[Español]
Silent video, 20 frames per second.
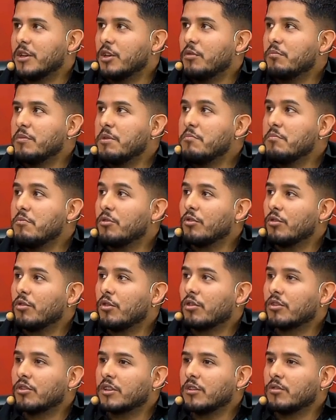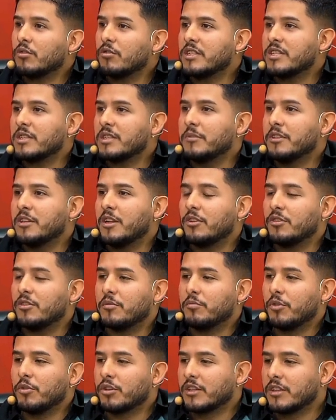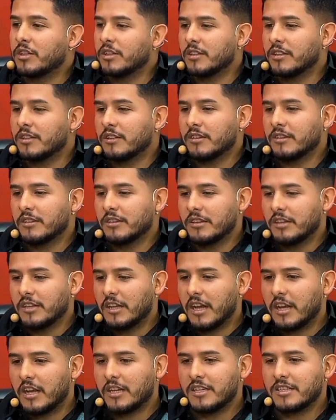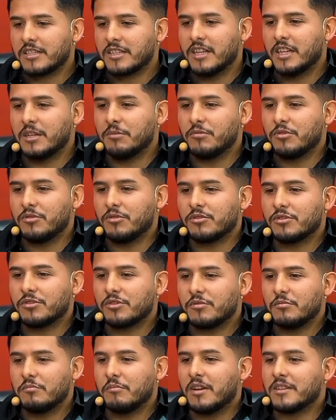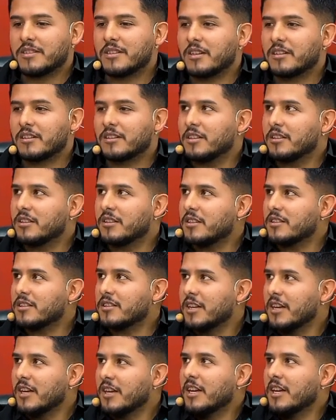Y lo mismo, no cortar con el seminario, porque de aquí salimos más artistas.